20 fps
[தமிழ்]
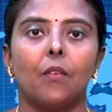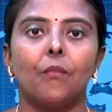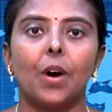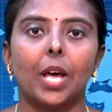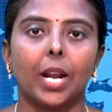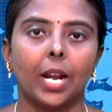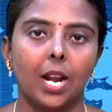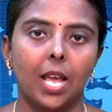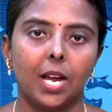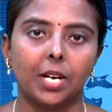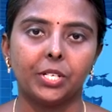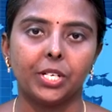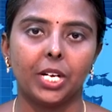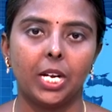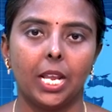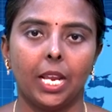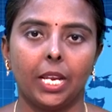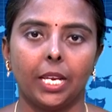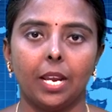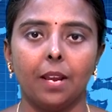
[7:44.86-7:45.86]

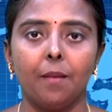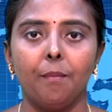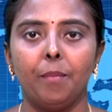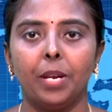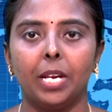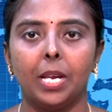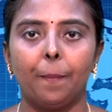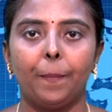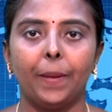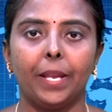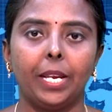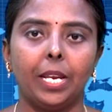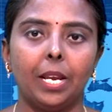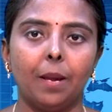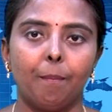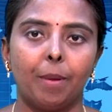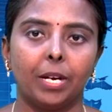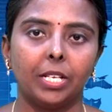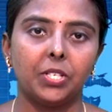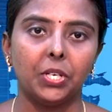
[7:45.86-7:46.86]
வரலாற்றிலேயே மிகப்பெரிய
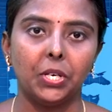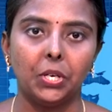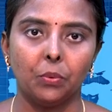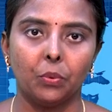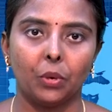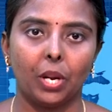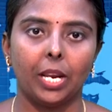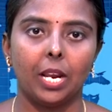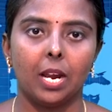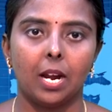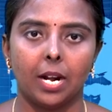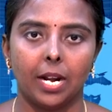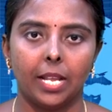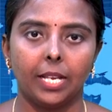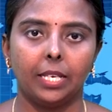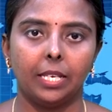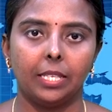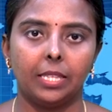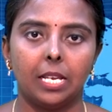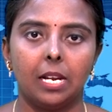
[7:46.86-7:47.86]
பட்ஜெட் உரையான
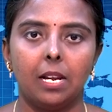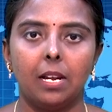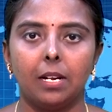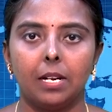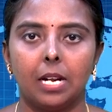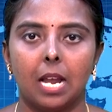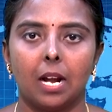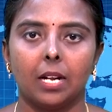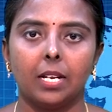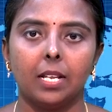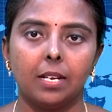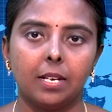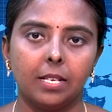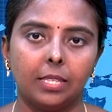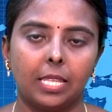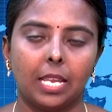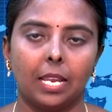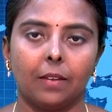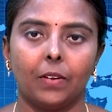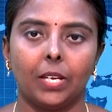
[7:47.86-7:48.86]
இதில் நாட்டுக்கு
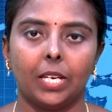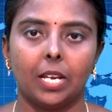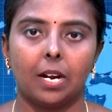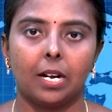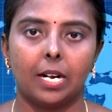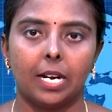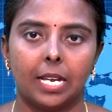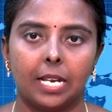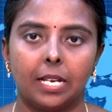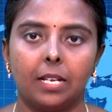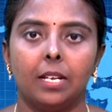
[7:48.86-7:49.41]
தேவையான